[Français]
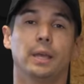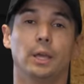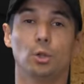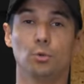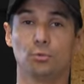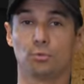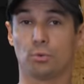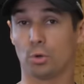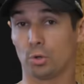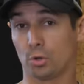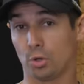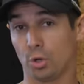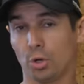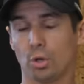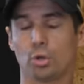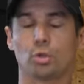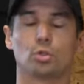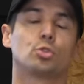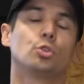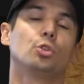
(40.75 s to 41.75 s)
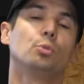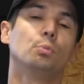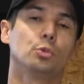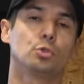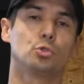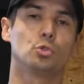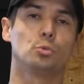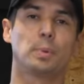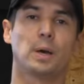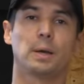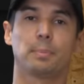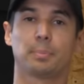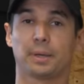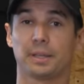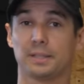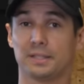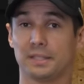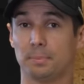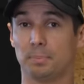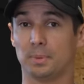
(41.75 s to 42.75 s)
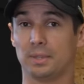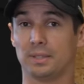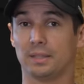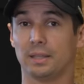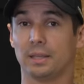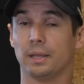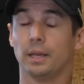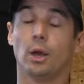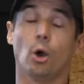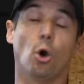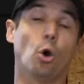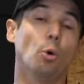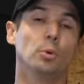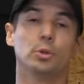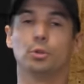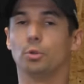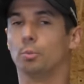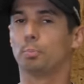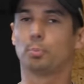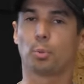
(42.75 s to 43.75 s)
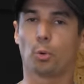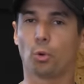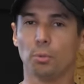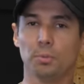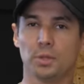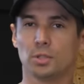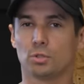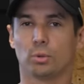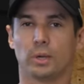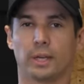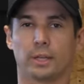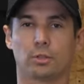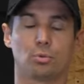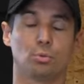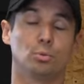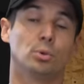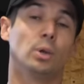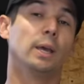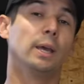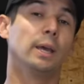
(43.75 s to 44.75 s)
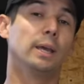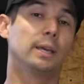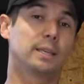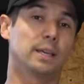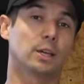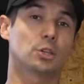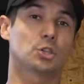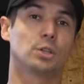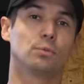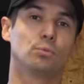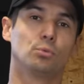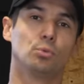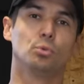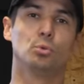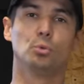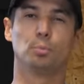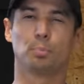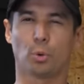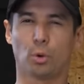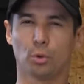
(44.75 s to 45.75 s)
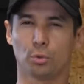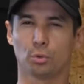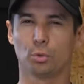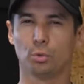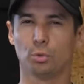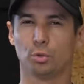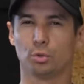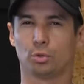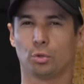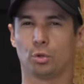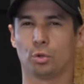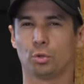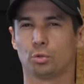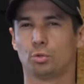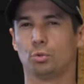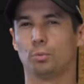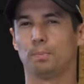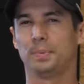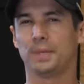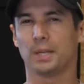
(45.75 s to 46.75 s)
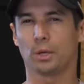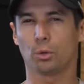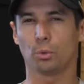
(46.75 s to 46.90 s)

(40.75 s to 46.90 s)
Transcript: Et une fois encore, je ne me suis pas précipité en mode premier sur l'actu, car j'ai voulu prendre le temps de bien